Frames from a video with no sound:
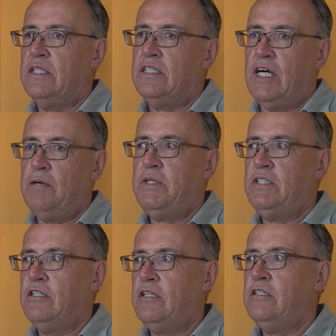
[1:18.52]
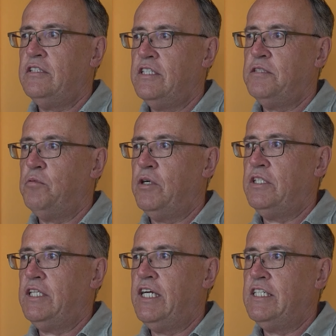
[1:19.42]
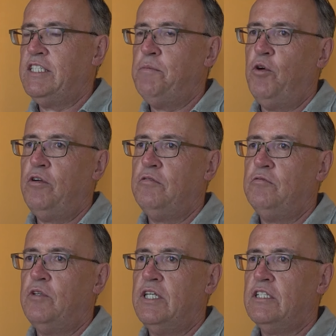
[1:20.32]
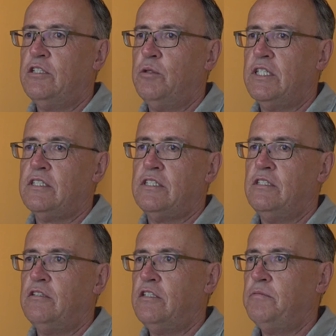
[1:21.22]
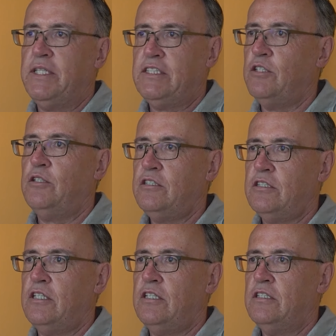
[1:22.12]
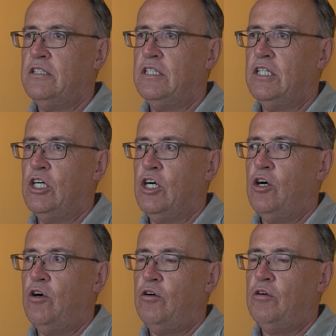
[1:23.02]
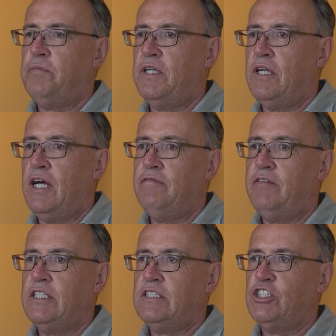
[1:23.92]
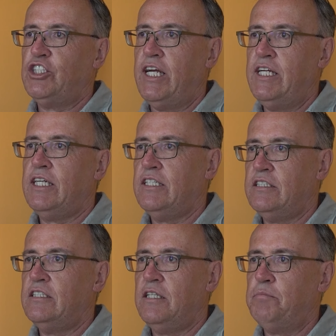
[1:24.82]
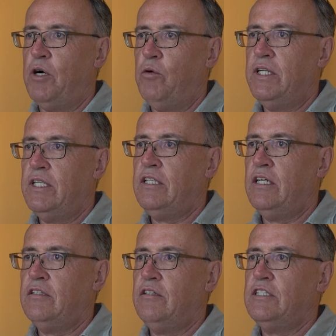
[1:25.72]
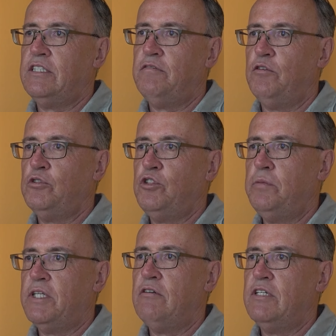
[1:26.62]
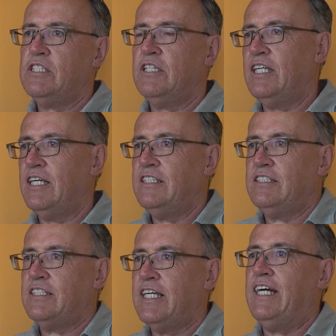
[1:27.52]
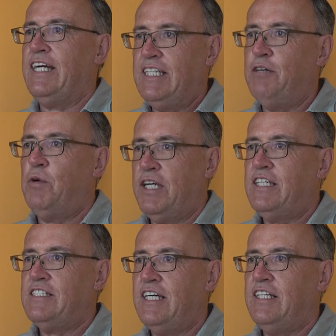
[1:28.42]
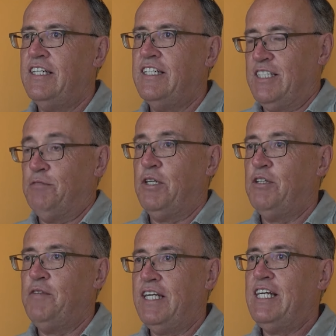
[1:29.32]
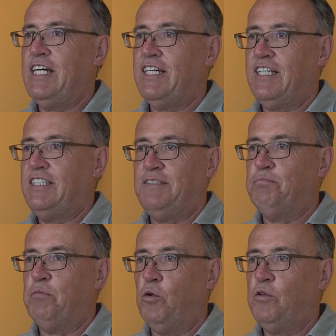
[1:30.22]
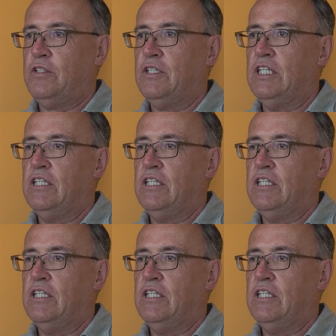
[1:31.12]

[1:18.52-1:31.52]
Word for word: In Kammern, ja. Das war, die erste Meldung war kurz nach Mitternacht einmal ist ein Steineck, das ist ein Bauer, nicht? da ist der Fluss übergegangen und sagt, nein, das Gerinne war das nicht. Das war dann wirklich ein riesen Bach.